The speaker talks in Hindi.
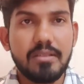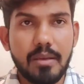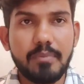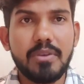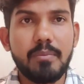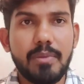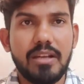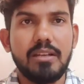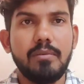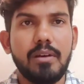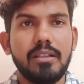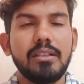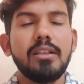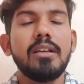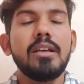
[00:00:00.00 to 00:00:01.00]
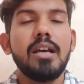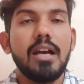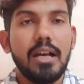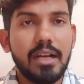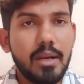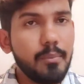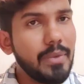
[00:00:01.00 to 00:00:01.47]
सबसे पहली बात
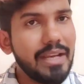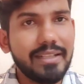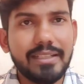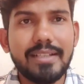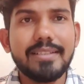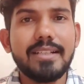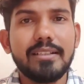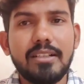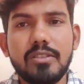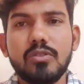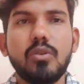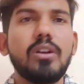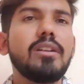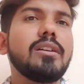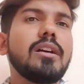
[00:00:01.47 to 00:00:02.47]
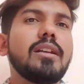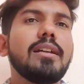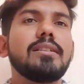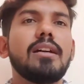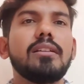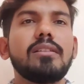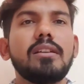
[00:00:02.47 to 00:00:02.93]
अगर आप बैंकिंग सेक्टर ज्वाइन
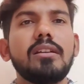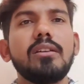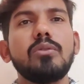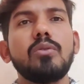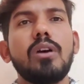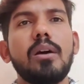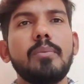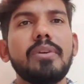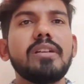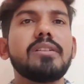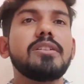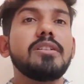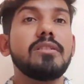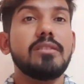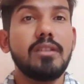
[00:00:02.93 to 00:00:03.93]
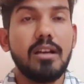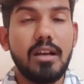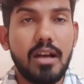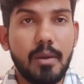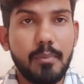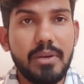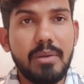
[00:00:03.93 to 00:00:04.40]
करना चाहते हैं ना तो आप एक चीज़
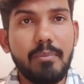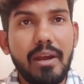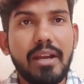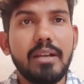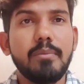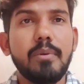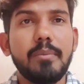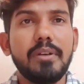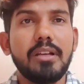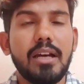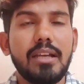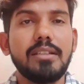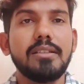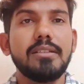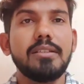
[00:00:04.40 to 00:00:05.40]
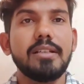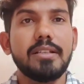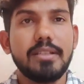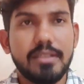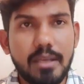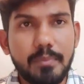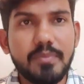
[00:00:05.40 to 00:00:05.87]
अपने माइंड में बिठा लीजिए
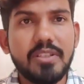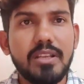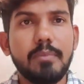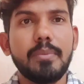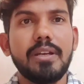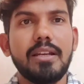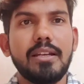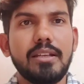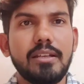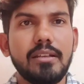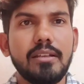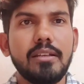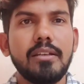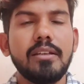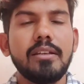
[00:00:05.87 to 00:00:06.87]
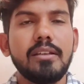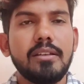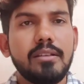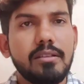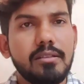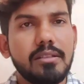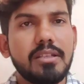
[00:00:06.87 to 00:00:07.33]
सबसे पहले
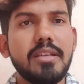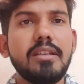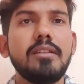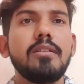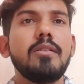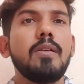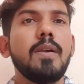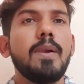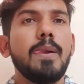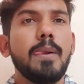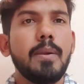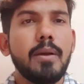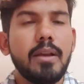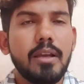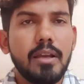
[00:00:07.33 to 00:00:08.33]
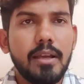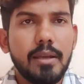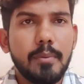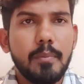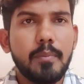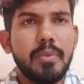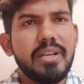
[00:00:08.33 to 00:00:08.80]
कि
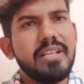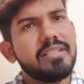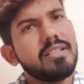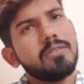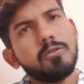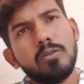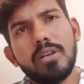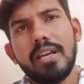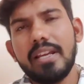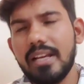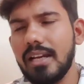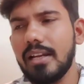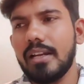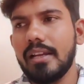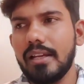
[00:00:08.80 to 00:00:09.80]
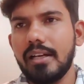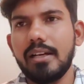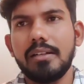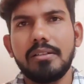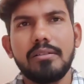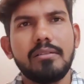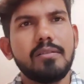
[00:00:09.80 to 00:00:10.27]
प्रेशर तो रहेगा
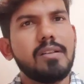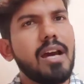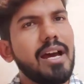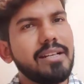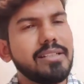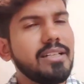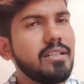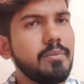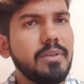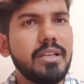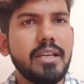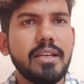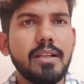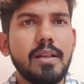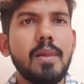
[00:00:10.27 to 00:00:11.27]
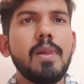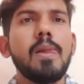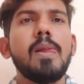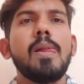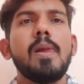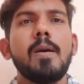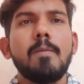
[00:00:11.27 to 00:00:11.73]
रहेगा टारगेट भी रहेंगे
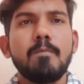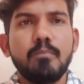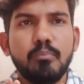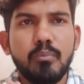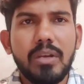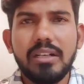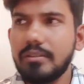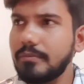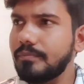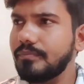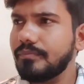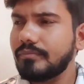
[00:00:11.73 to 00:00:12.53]
बट